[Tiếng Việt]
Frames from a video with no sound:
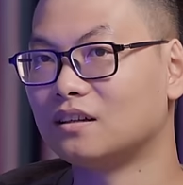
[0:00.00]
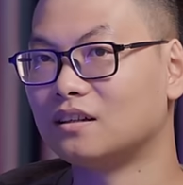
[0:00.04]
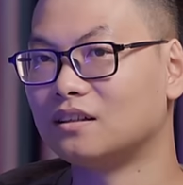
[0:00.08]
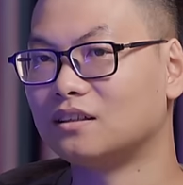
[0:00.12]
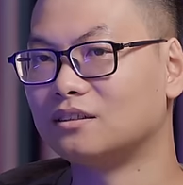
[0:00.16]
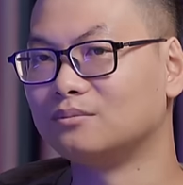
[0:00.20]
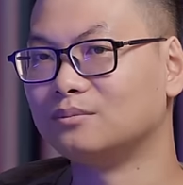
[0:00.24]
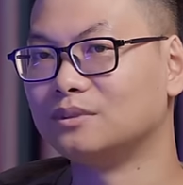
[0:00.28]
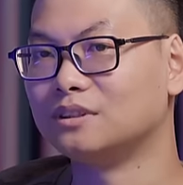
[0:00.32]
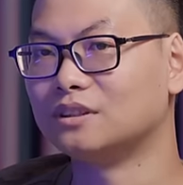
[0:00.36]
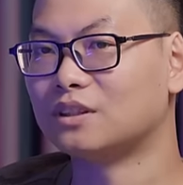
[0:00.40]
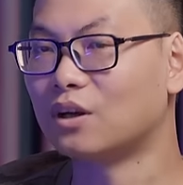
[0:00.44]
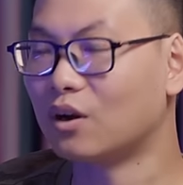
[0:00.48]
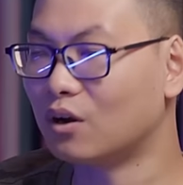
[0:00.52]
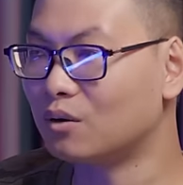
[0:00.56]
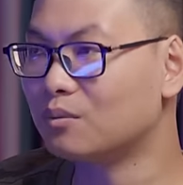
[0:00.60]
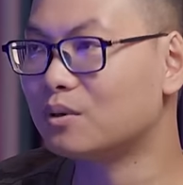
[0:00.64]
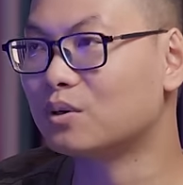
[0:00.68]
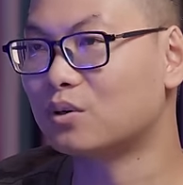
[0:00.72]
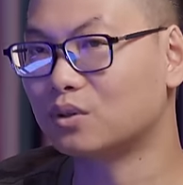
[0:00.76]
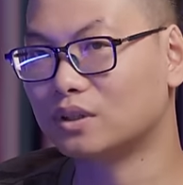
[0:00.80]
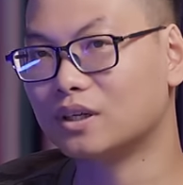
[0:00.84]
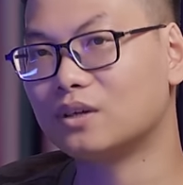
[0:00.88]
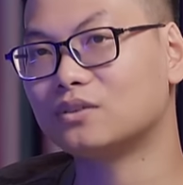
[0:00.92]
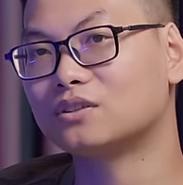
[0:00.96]
Ờ, mình có,
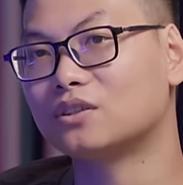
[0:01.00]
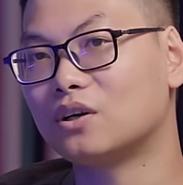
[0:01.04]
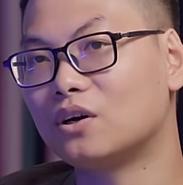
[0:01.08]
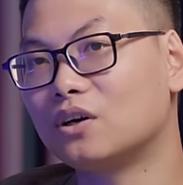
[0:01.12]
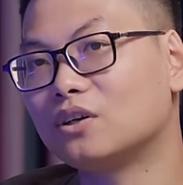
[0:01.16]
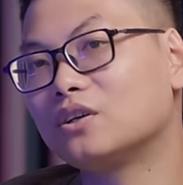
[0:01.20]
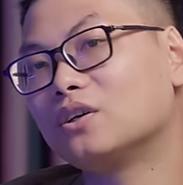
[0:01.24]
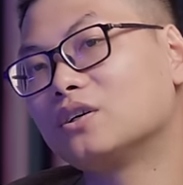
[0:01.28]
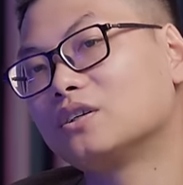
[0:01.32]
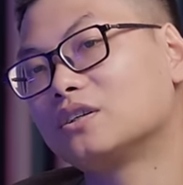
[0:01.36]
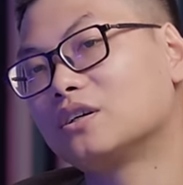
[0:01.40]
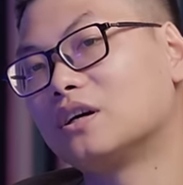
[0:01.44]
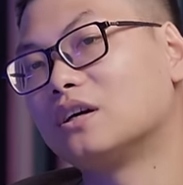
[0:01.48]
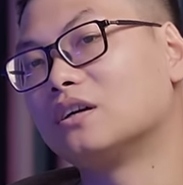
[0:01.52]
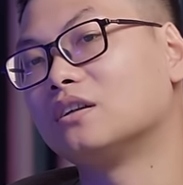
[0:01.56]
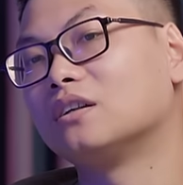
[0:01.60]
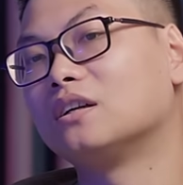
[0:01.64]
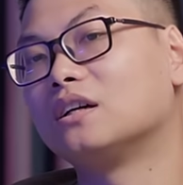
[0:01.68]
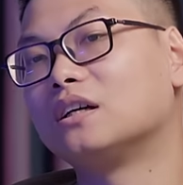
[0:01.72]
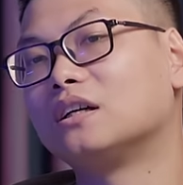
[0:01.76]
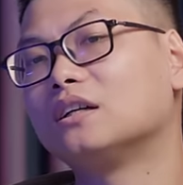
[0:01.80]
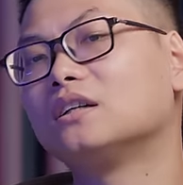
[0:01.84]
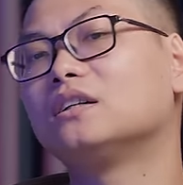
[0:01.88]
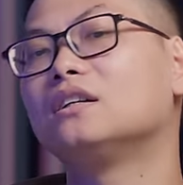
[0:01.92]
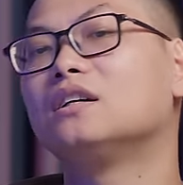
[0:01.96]
mình có theo dõi thôi. Còn
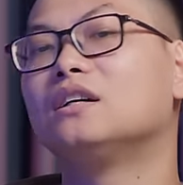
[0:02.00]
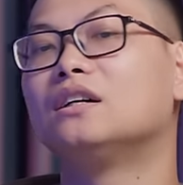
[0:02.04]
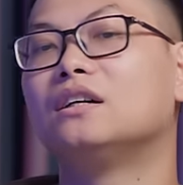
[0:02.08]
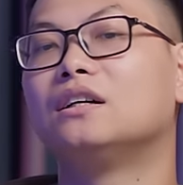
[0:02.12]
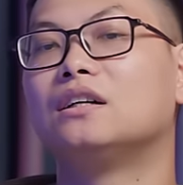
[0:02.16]
à,